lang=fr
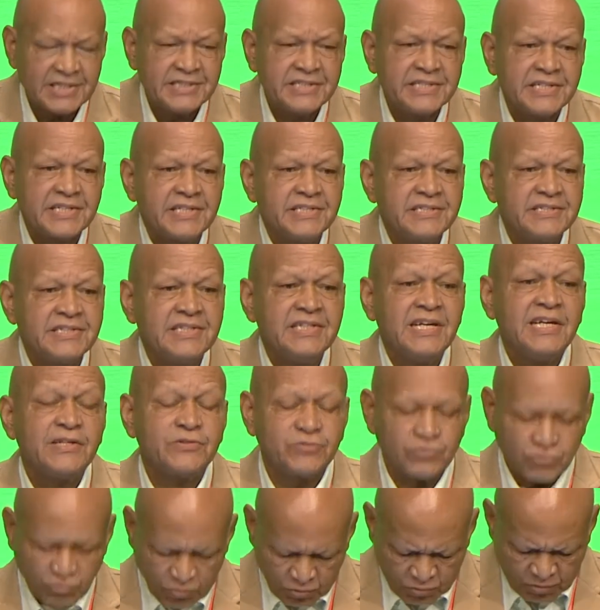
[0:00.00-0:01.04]
intéressé à
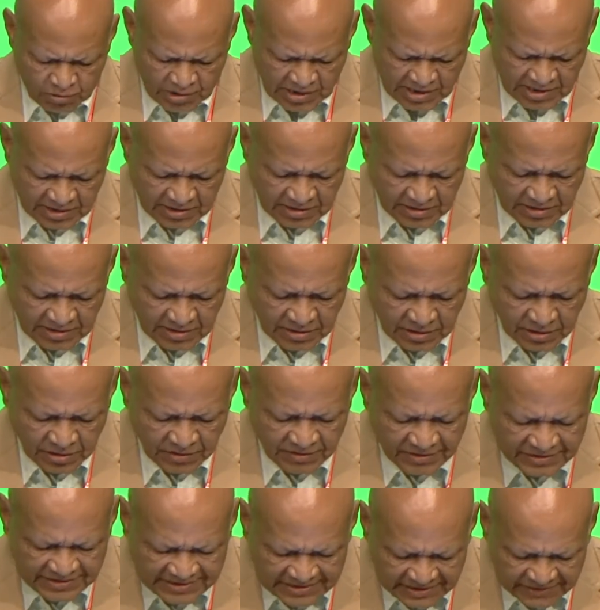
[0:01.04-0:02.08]
trois
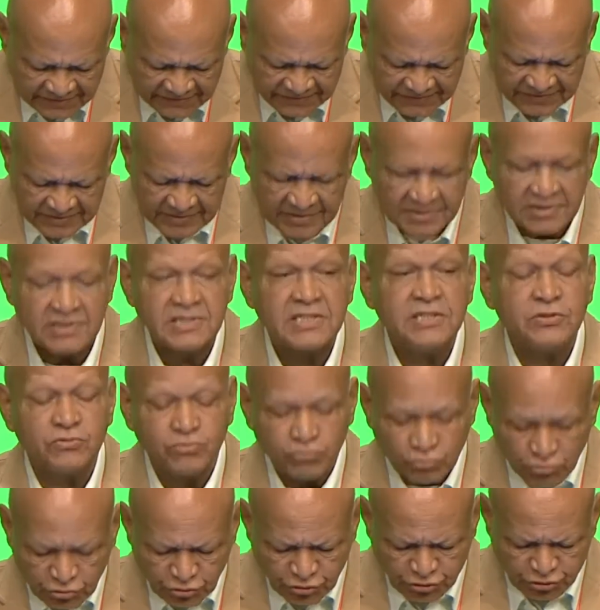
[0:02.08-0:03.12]
défis qui
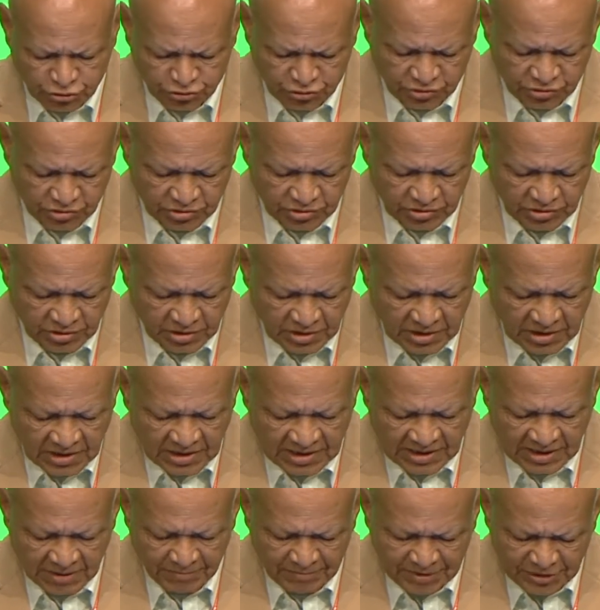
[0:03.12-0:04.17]
touchent
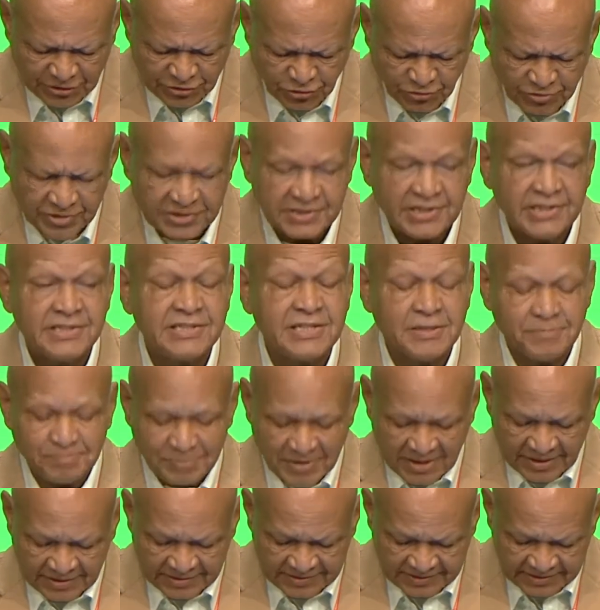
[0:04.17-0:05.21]
la majorité des
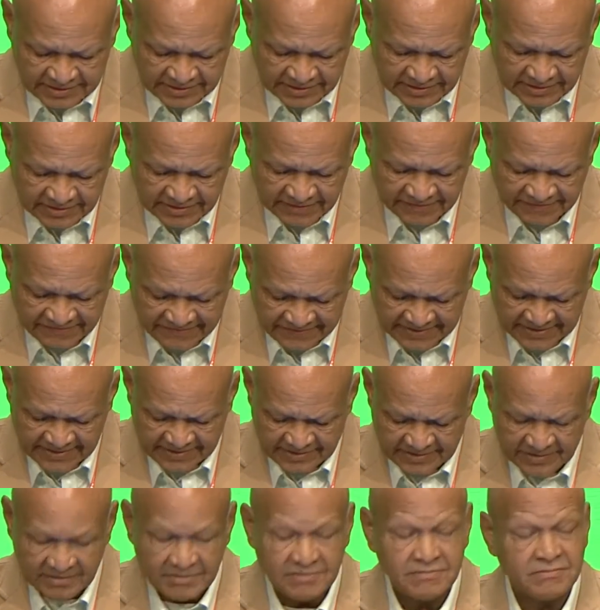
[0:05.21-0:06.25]
partis
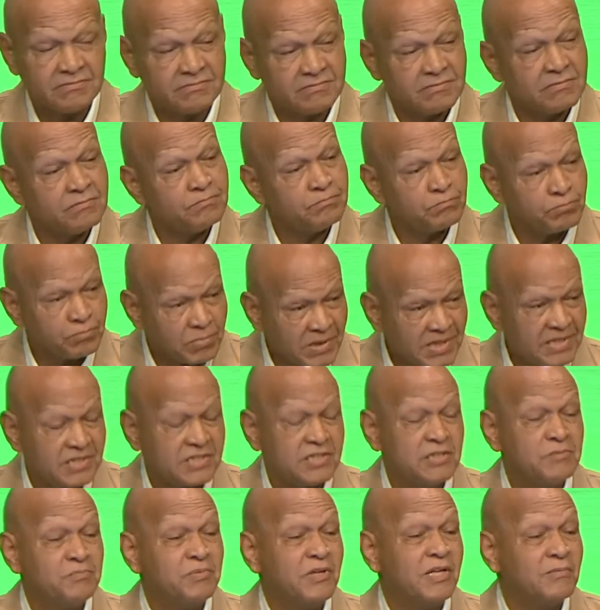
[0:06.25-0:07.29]
verts,
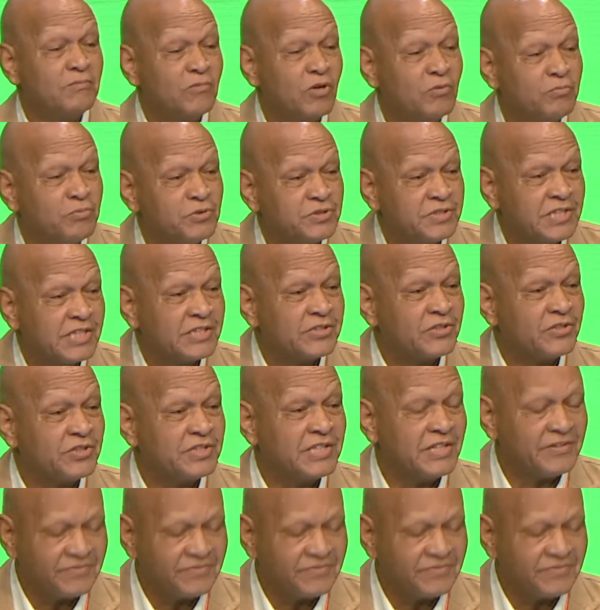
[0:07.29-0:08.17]
principalement peut-être en